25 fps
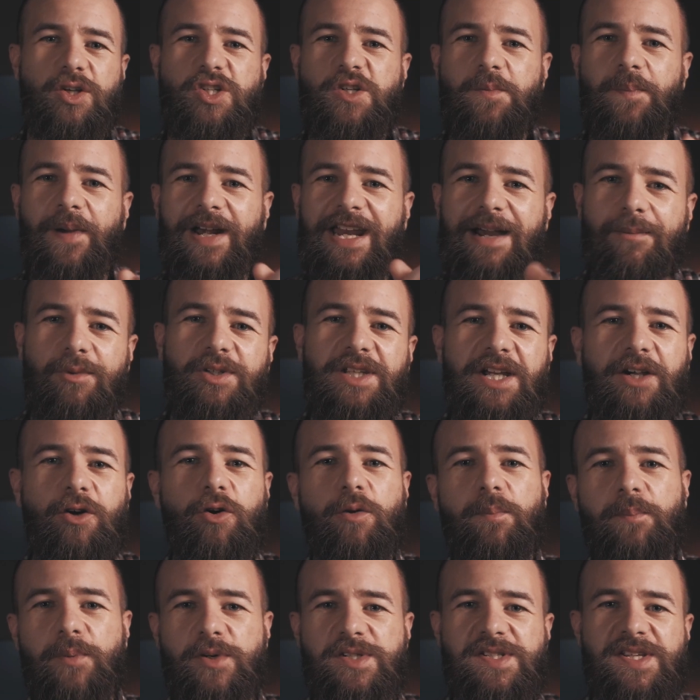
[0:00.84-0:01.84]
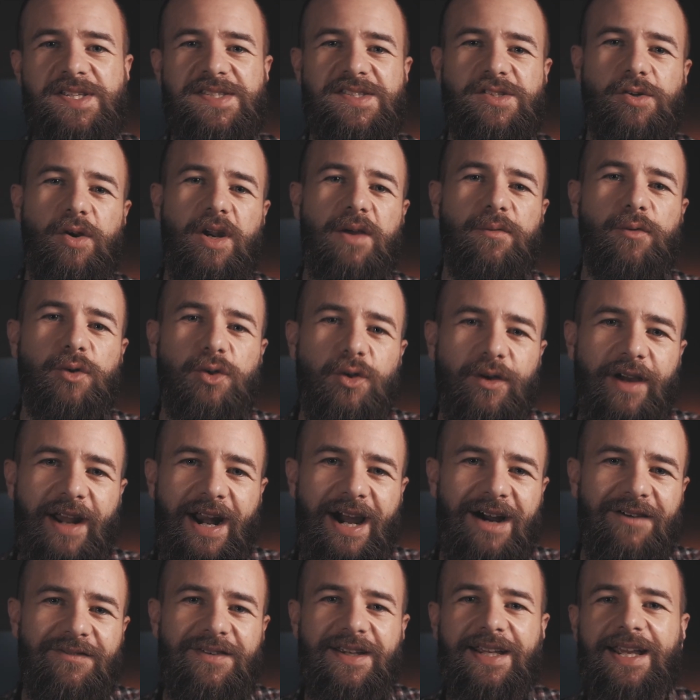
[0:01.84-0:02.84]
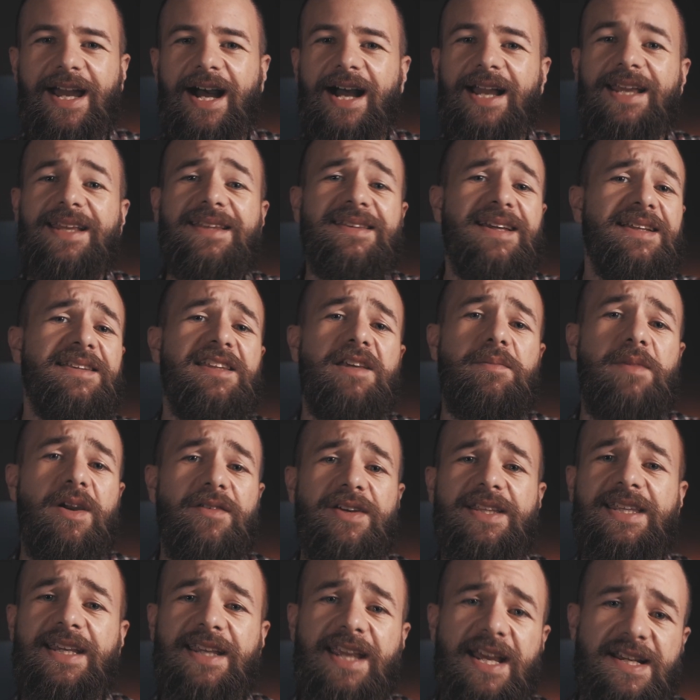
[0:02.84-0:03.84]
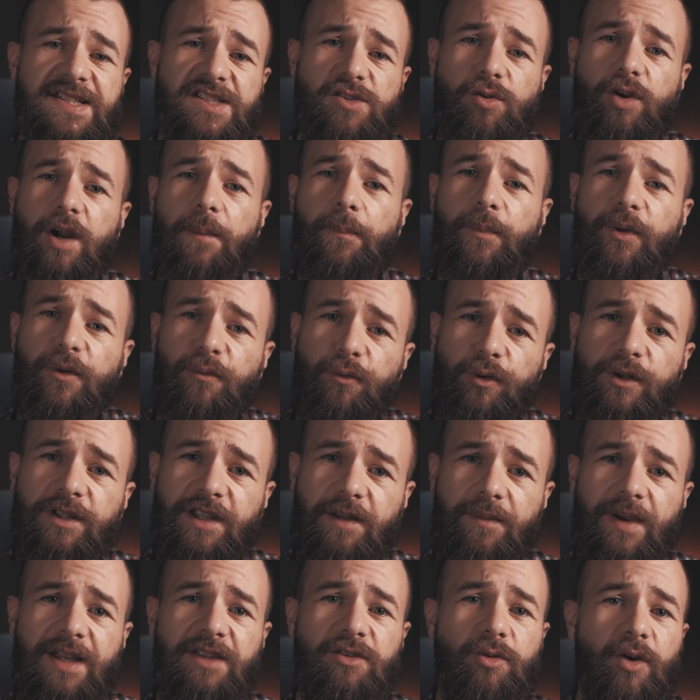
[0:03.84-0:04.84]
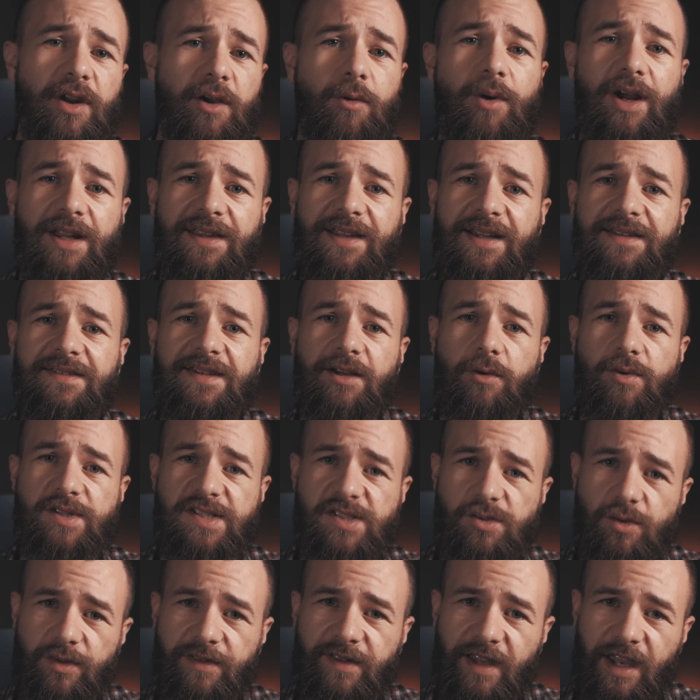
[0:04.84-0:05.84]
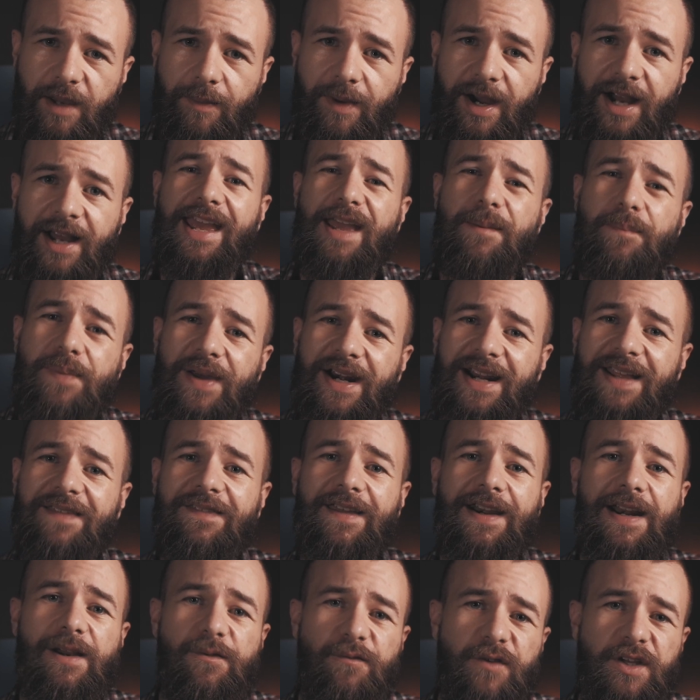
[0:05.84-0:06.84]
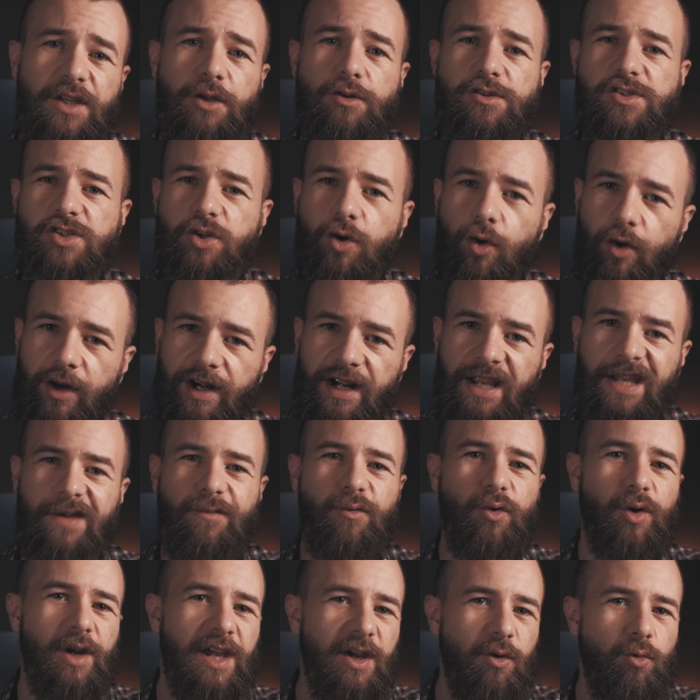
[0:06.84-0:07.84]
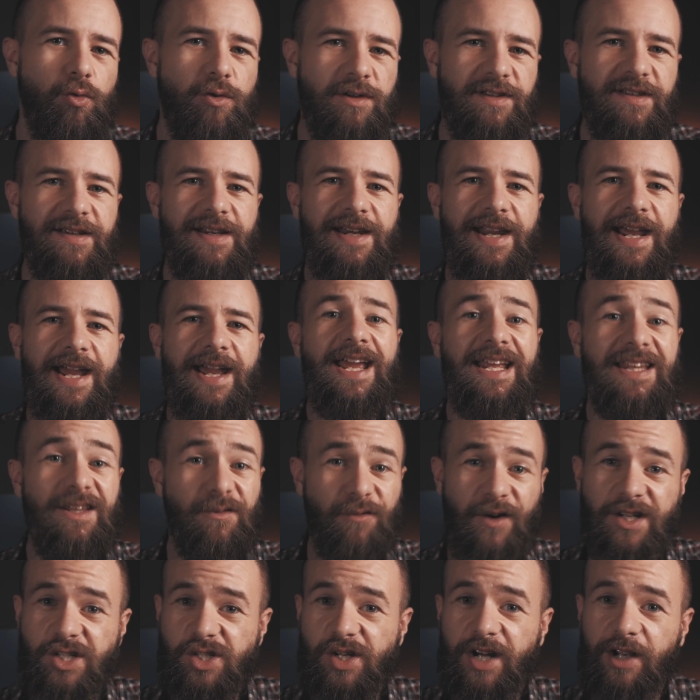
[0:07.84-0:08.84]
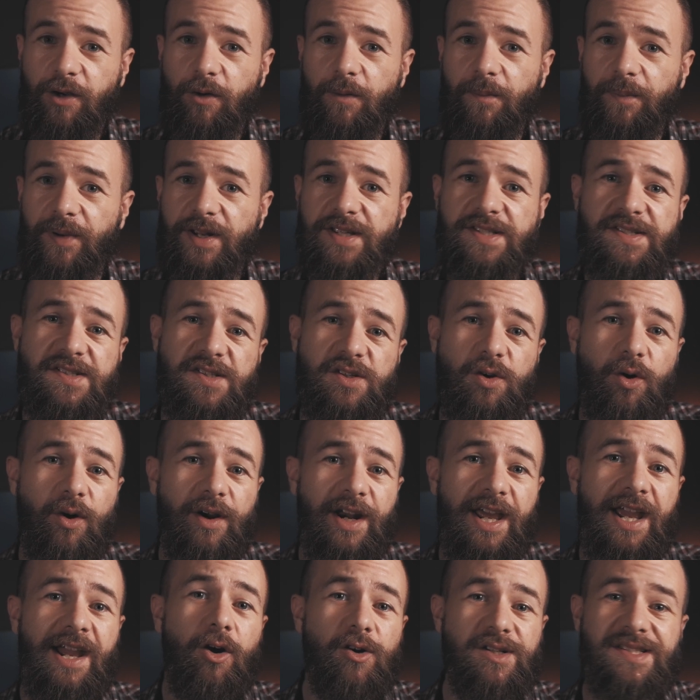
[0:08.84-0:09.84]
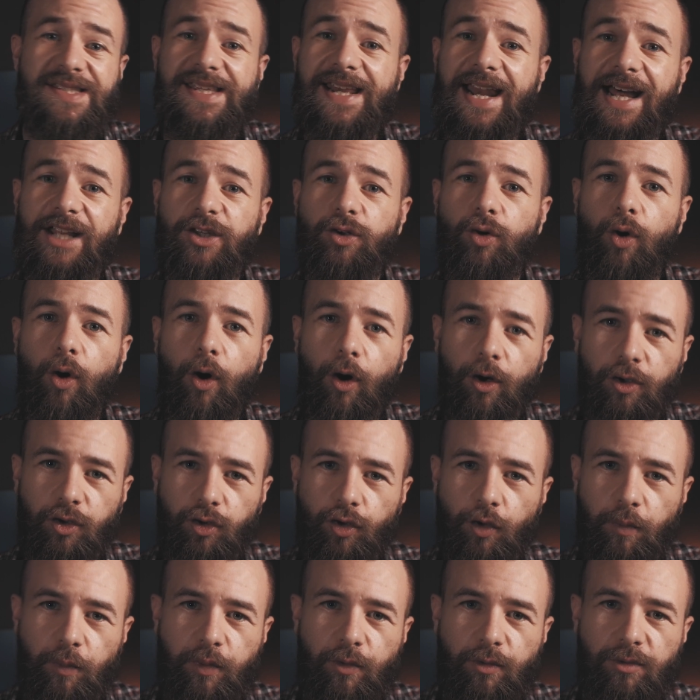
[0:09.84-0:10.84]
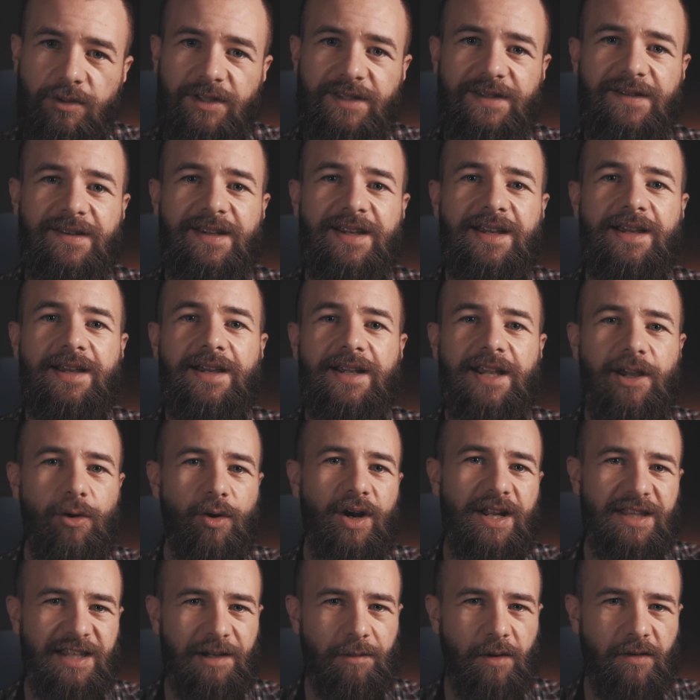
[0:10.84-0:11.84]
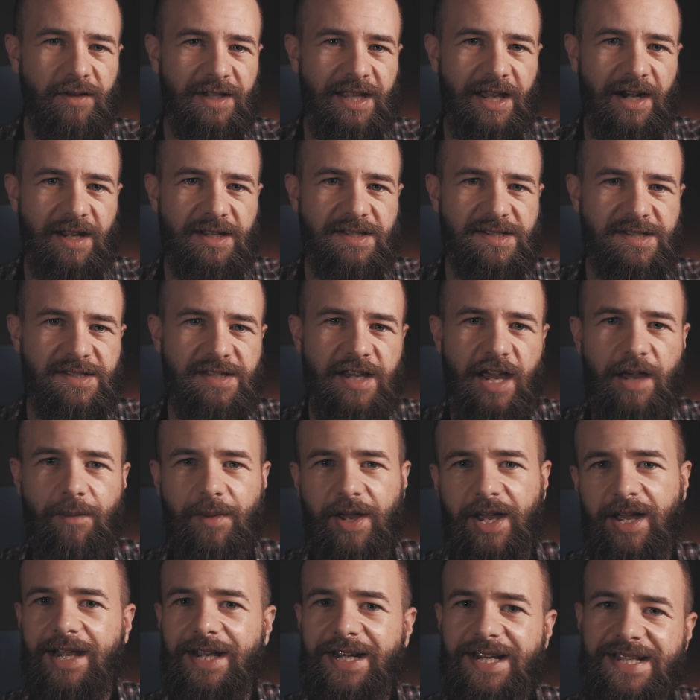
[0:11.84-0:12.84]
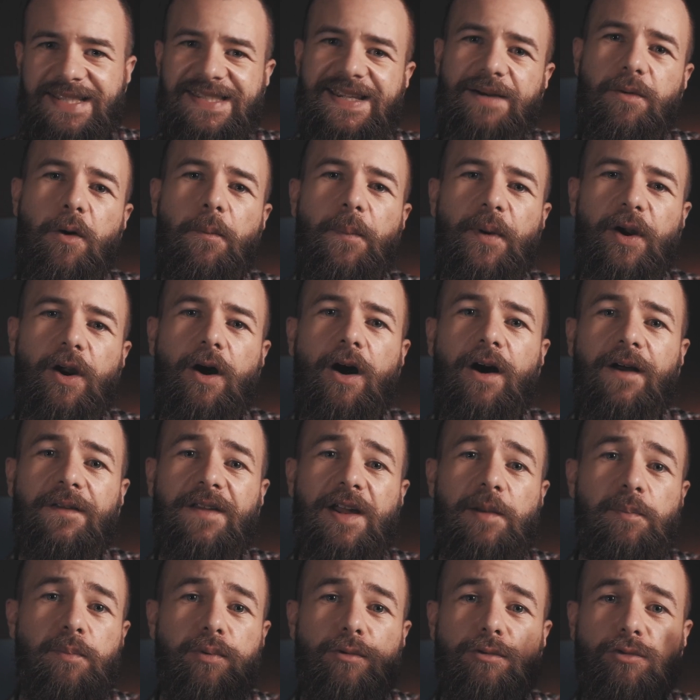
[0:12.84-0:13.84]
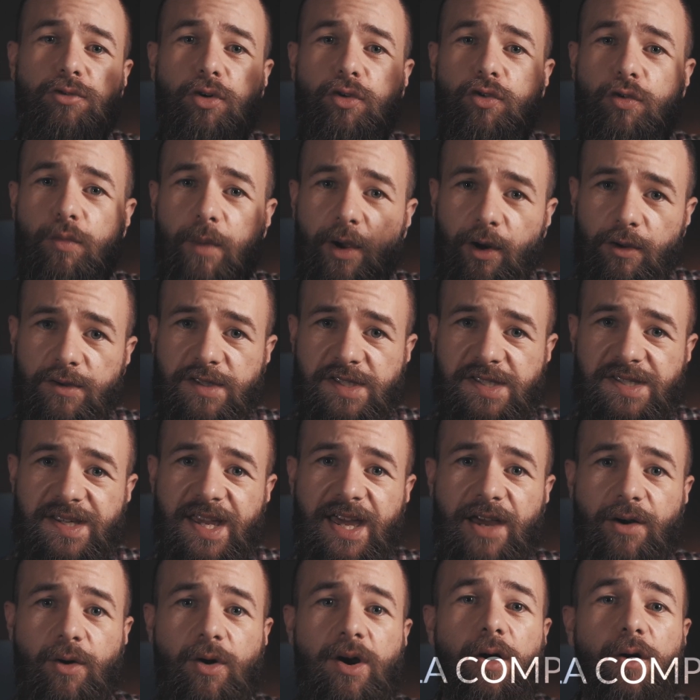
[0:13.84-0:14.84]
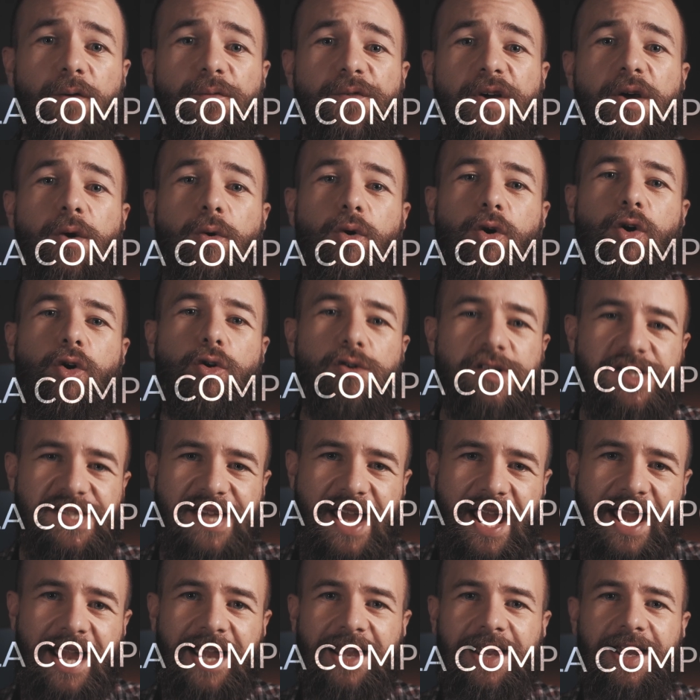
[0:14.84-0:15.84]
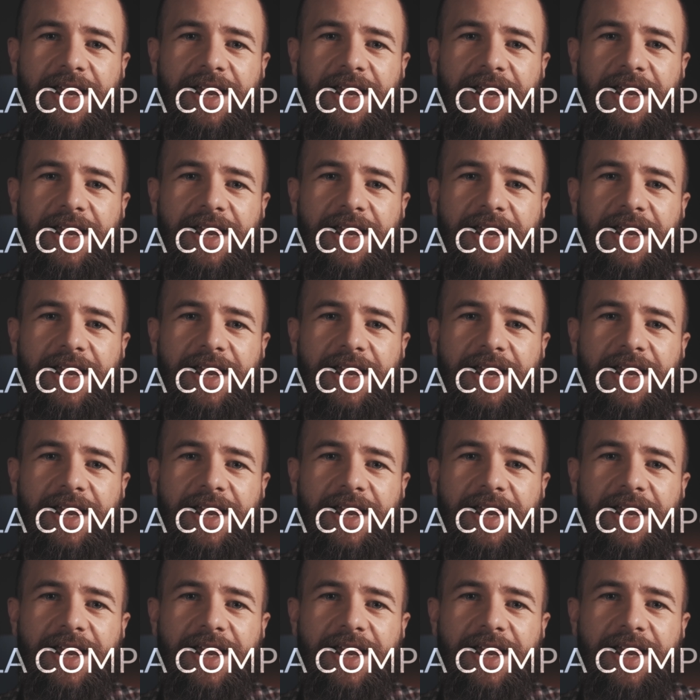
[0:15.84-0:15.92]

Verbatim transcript: oggi parliamo di composizione fotografica. In tanti mi avete chiesto un approfondimento riguardante questo tema e per rendere il video scorrevole, utile e di facile comprensione ho stilato 8 punti che ora andiamo a vedere insieme. Iniziamo però dal punto numero 0, ovvero cos'è